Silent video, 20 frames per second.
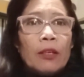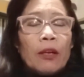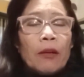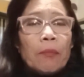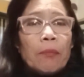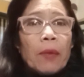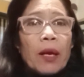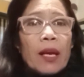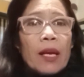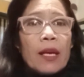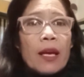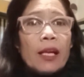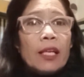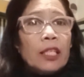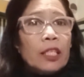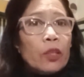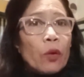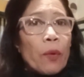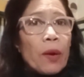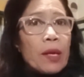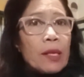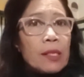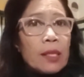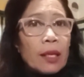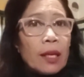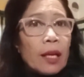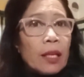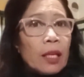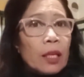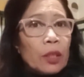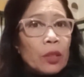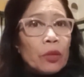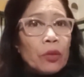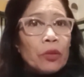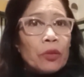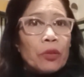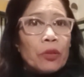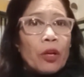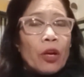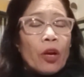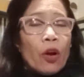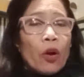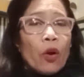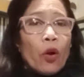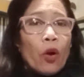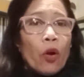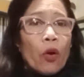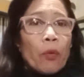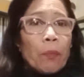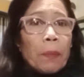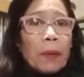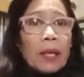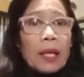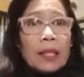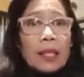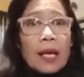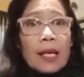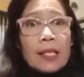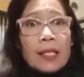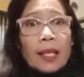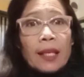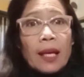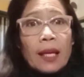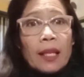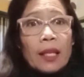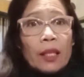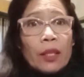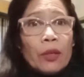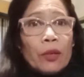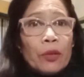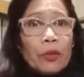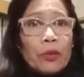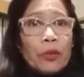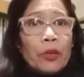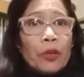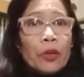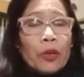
May earthquake sa ganito. O, pinatay si ganito.